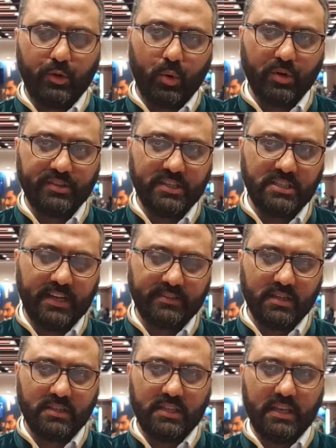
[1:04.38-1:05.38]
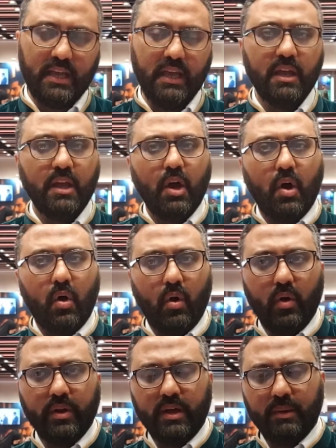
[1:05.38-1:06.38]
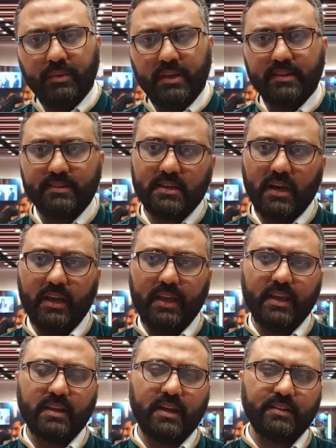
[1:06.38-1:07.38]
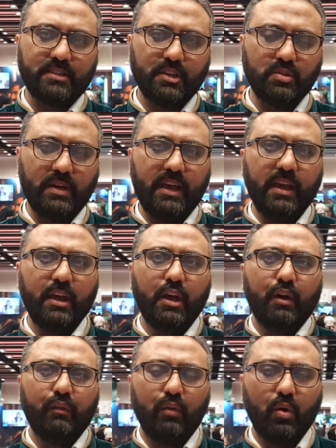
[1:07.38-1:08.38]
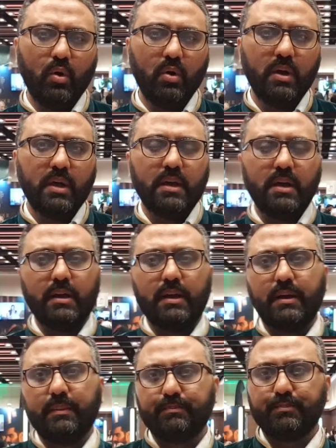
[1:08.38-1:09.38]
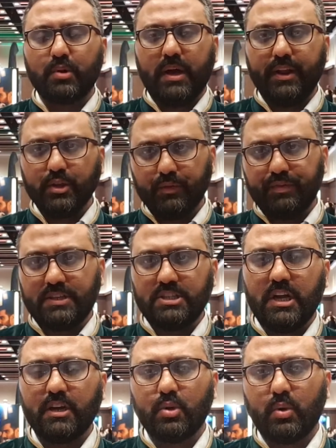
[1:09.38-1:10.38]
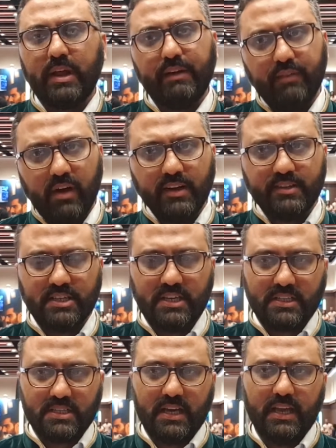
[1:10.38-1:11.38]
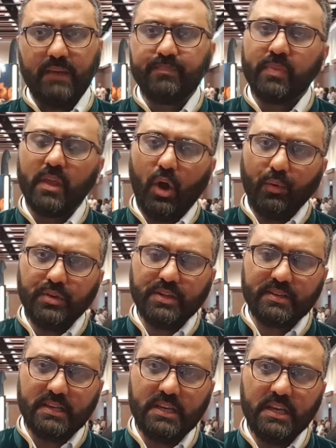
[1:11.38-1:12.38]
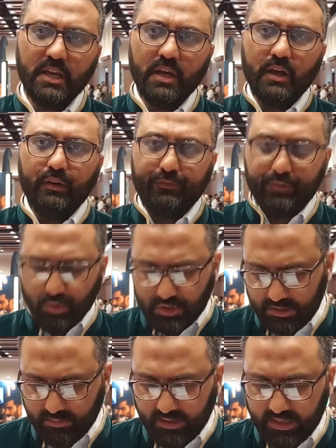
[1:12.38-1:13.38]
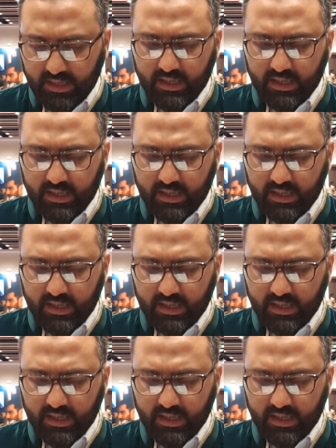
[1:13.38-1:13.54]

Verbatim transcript: रोड से जा सकते हैं और अभी इसका एक रास्ता जो है वो पुराना जो फतेह जंग रोड है वहाँ से जाता है ऑबियसली फ्यूचर में